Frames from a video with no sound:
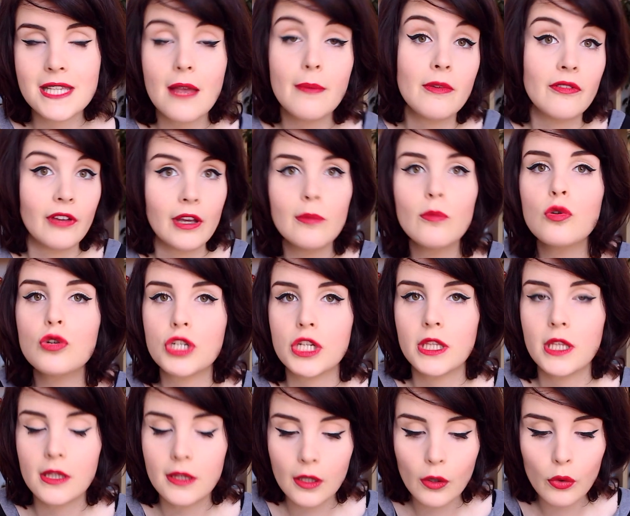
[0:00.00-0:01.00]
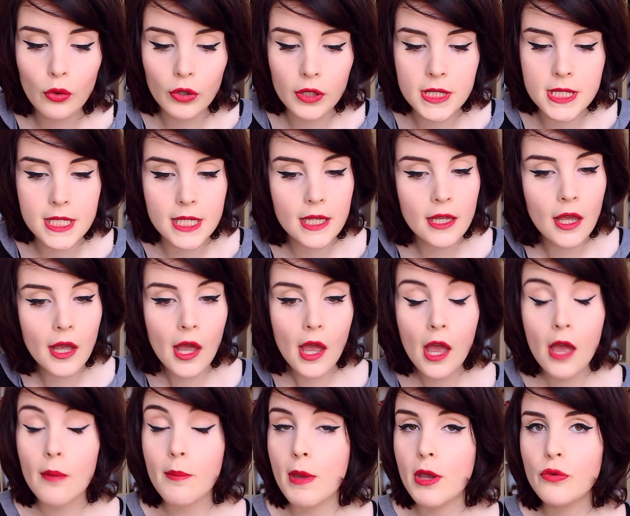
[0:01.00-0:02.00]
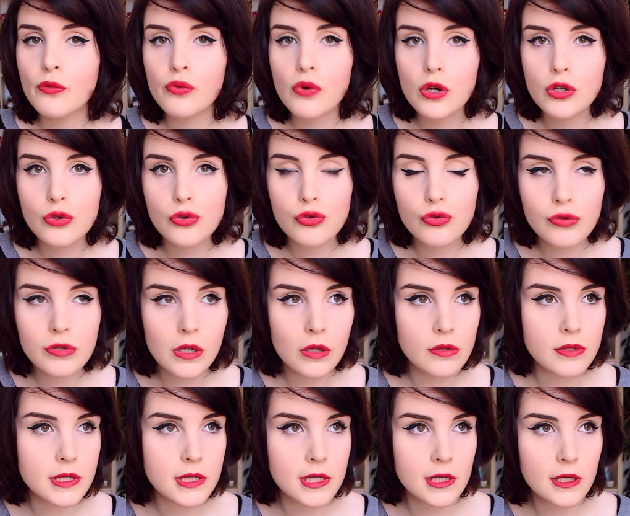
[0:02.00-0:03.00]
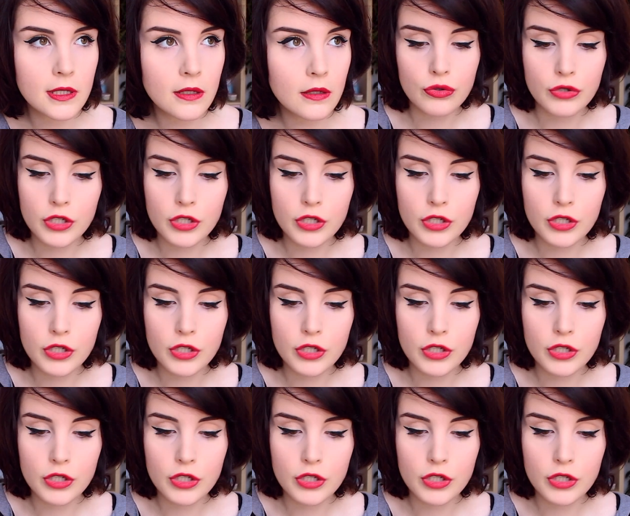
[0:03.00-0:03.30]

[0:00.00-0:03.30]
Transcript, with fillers: ça, mais vraiment j'étais terrorisée. Mais une fois que je suis lancée,